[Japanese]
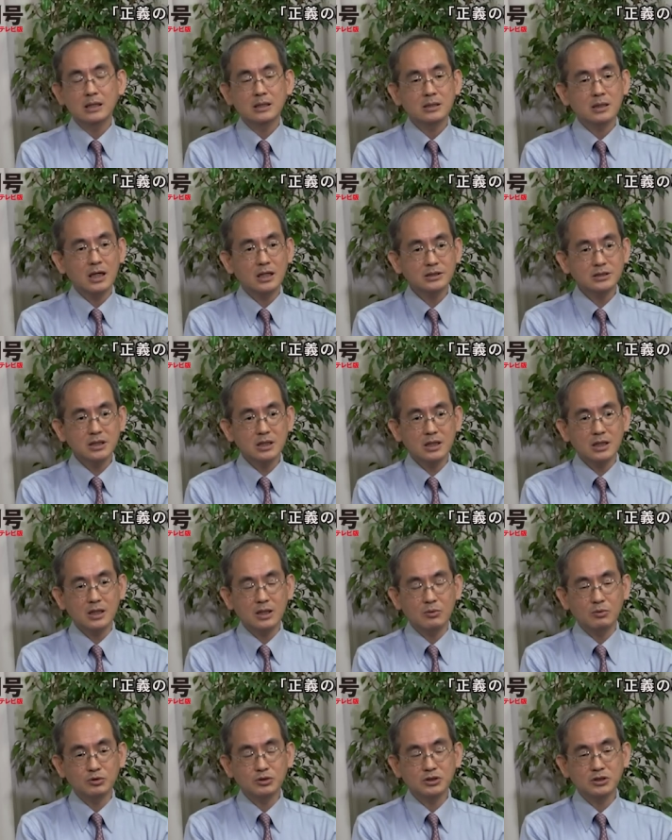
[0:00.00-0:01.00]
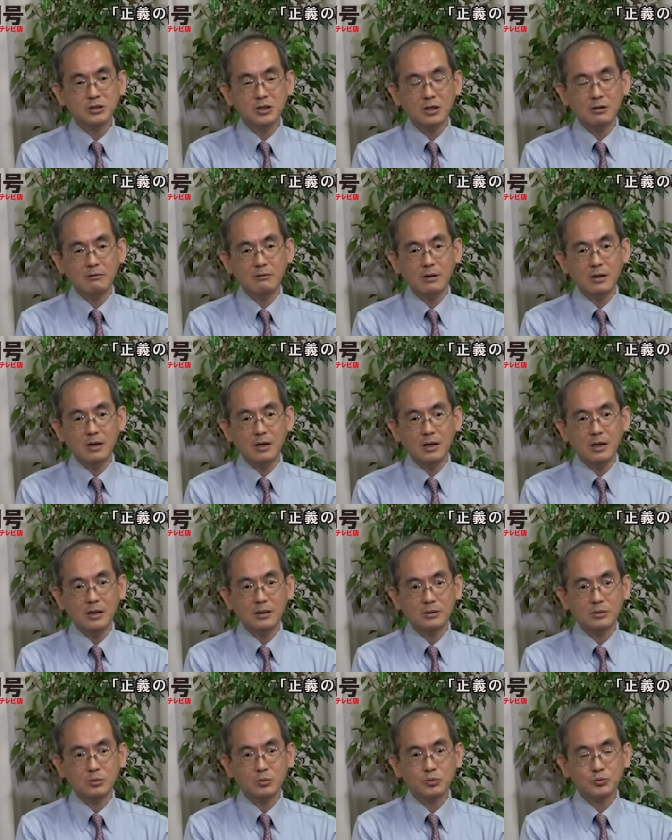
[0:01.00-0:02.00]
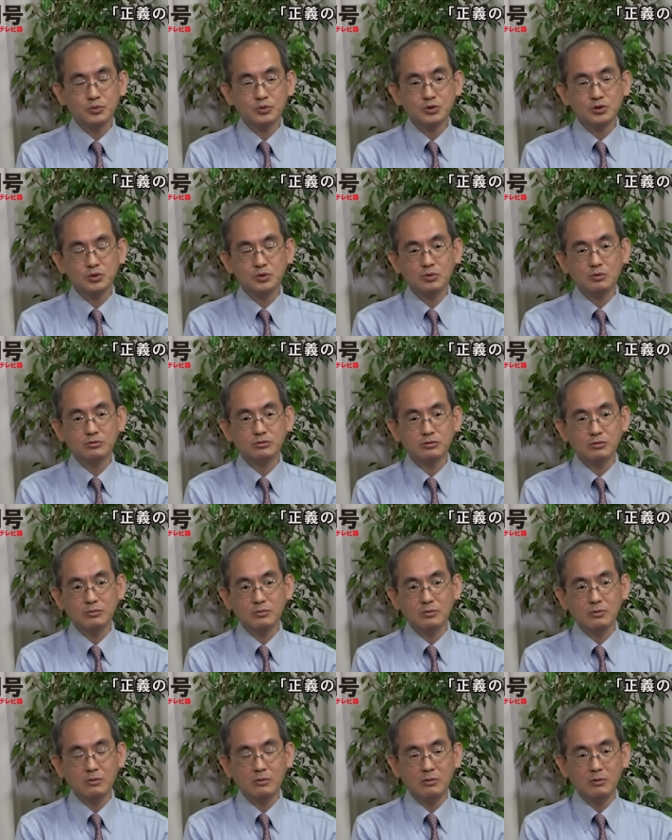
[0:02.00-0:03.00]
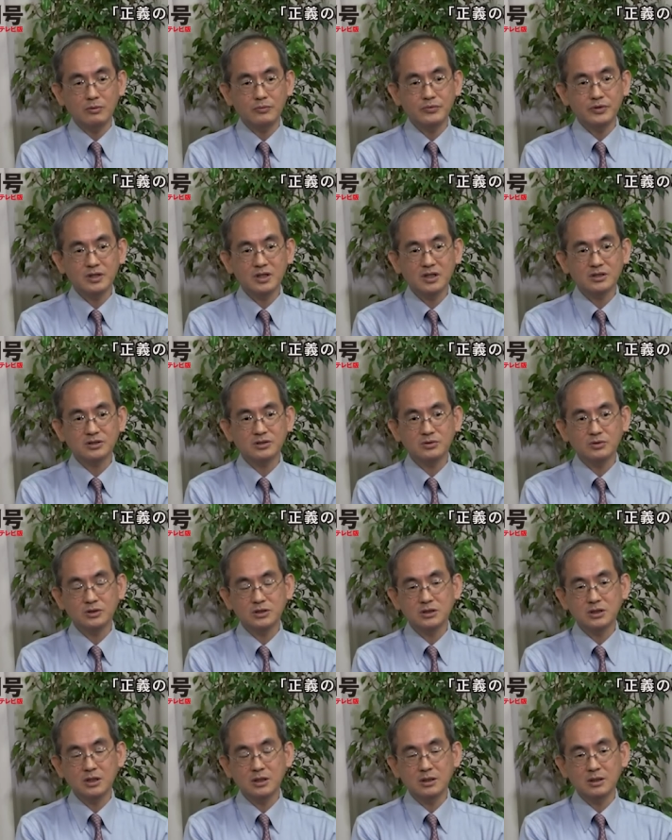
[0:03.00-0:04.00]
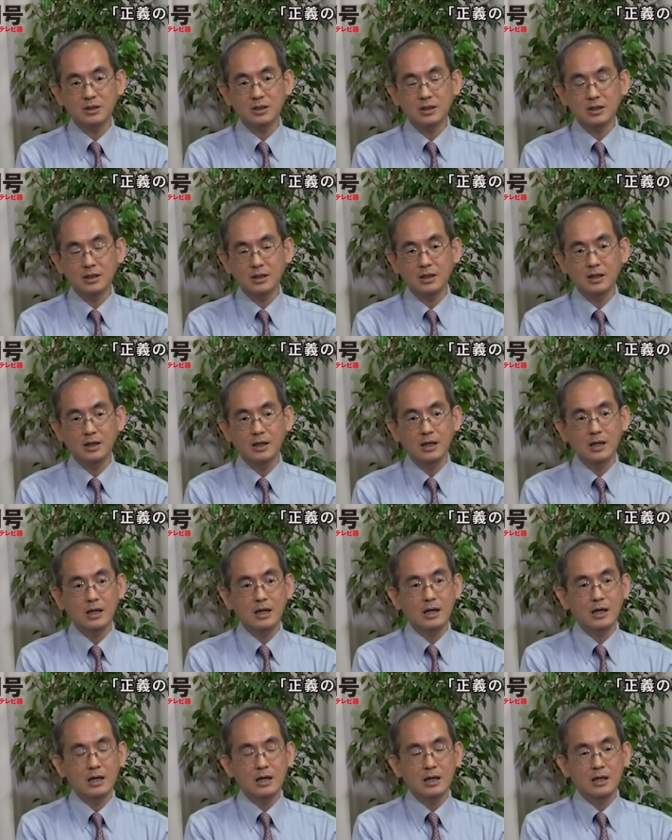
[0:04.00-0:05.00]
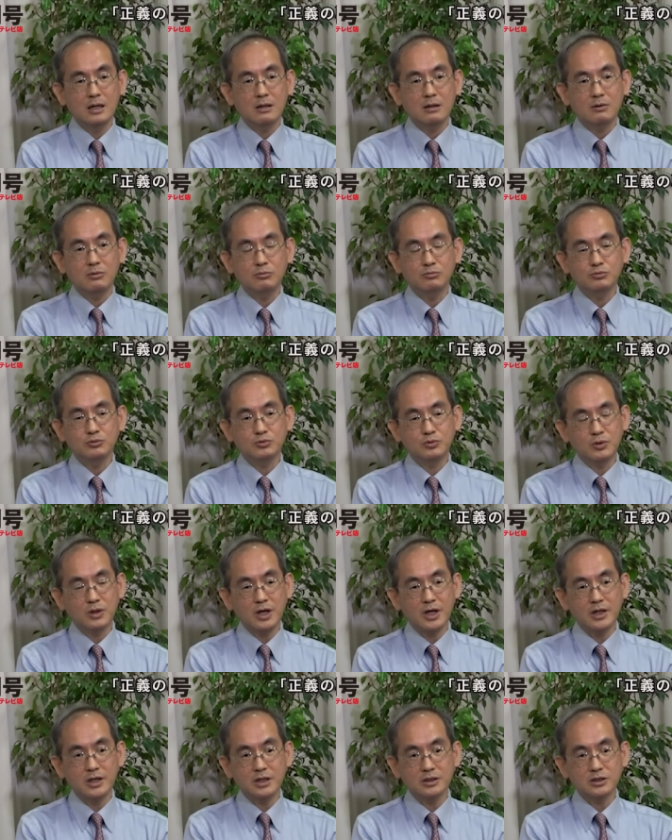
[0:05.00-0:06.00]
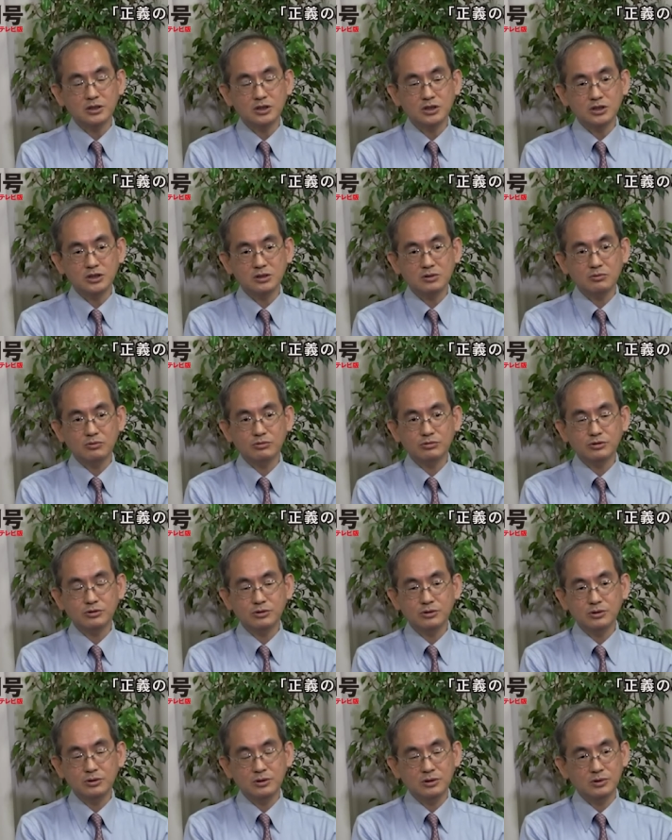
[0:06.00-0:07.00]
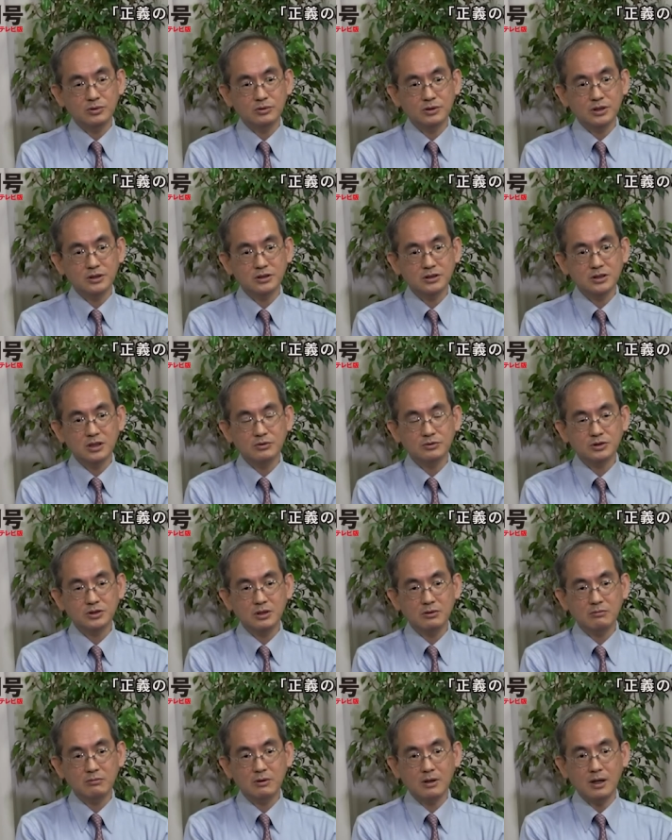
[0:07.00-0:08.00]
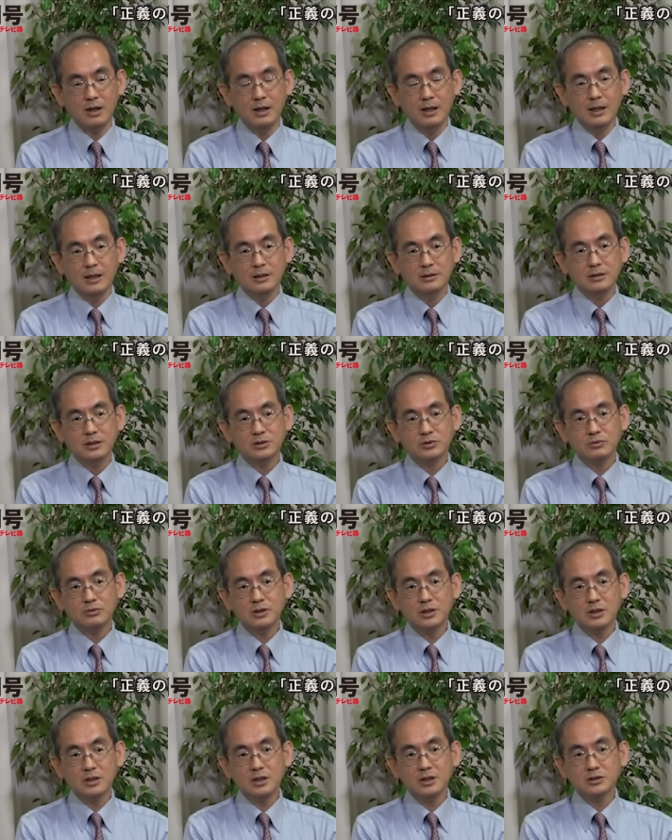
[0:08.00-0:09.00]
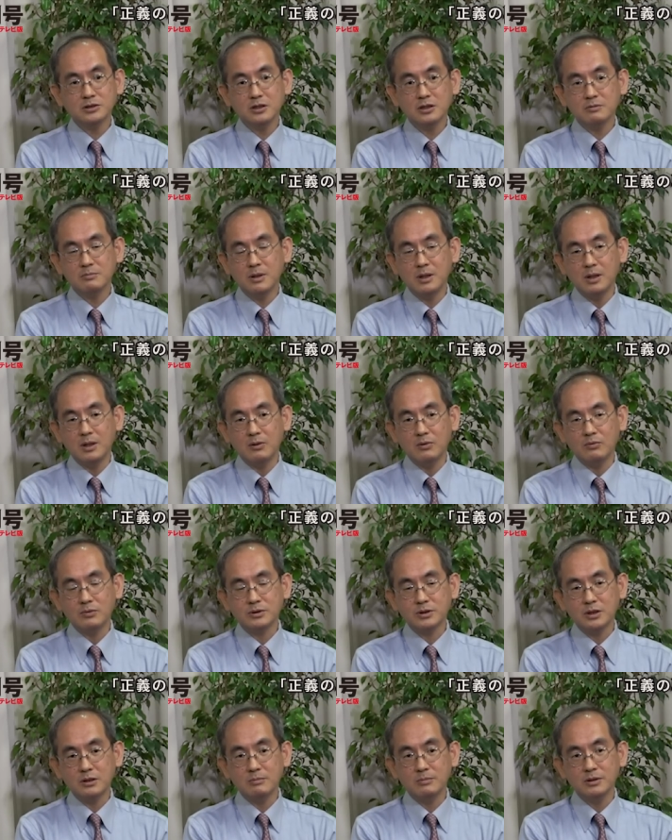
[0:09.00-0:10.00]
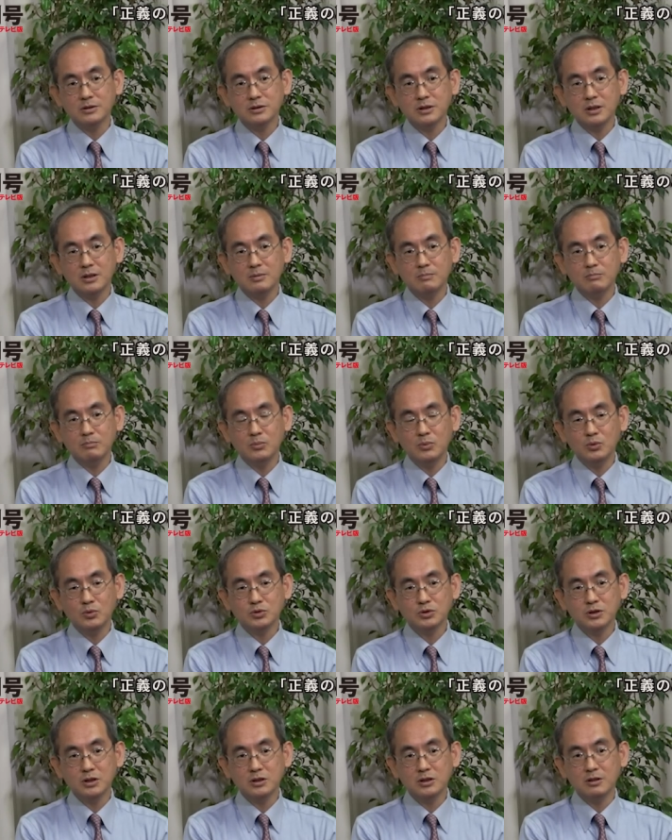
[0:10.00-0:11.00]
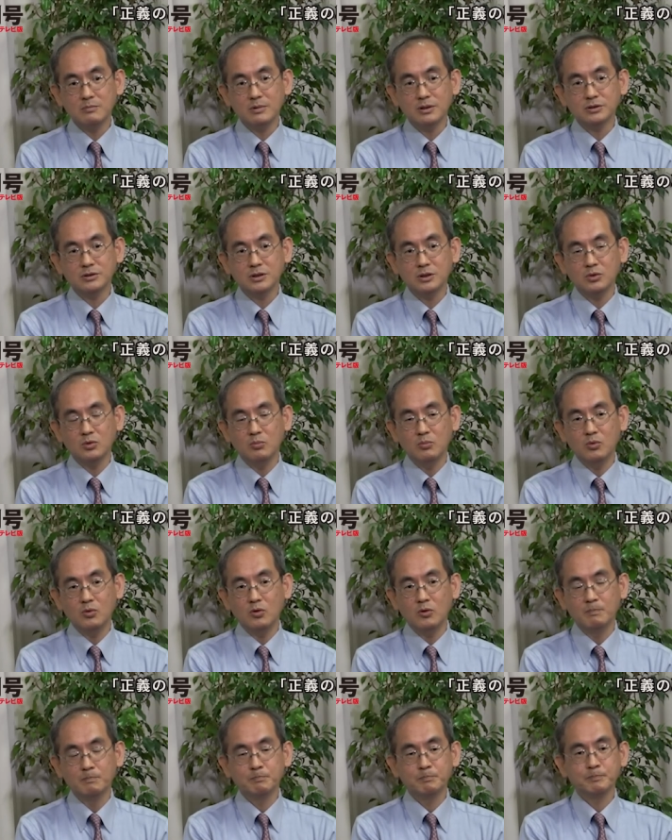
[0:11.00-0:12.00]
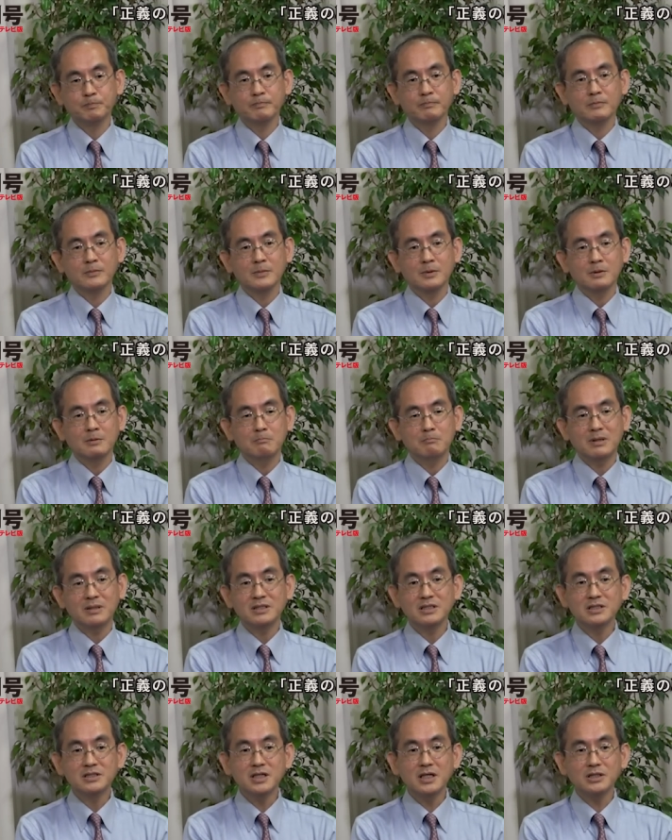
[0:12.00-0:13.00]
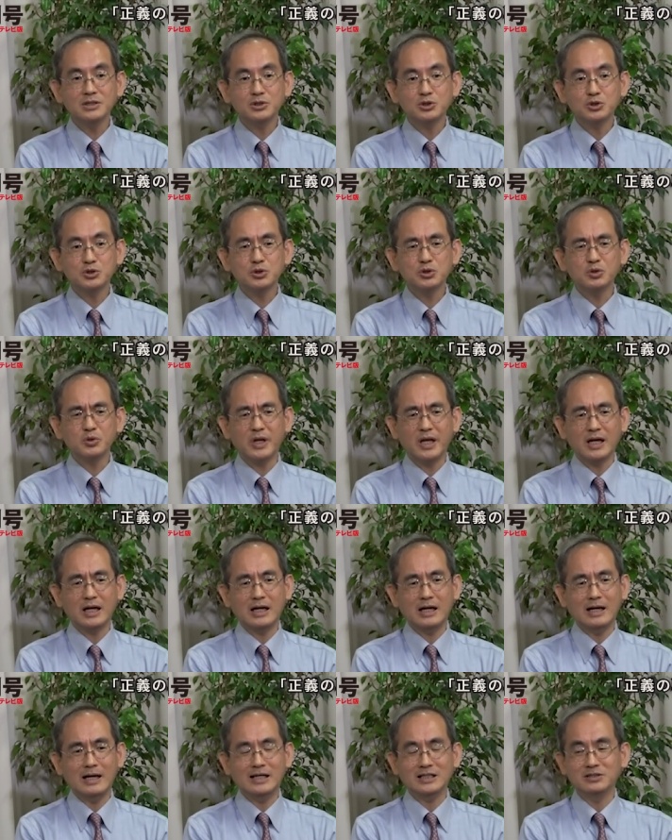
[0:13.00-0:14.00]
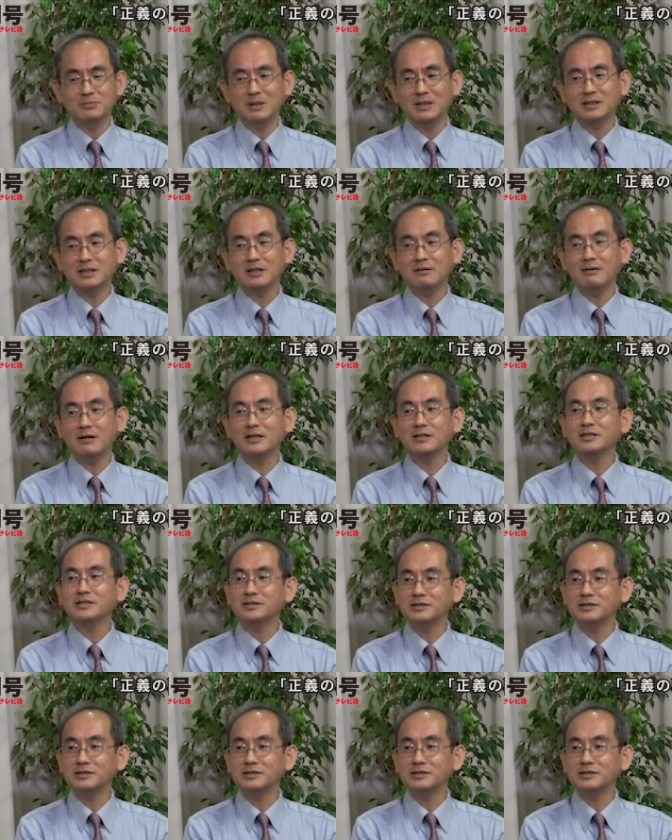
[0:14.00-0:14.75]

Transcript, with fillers: なぜロシアは今年のその2月の時点でウクライナに侵攻するっていう決断をしたのかでそれに関しては今渡辺さんもおっしゃってますけども、まあ、2014年から始まってるわけで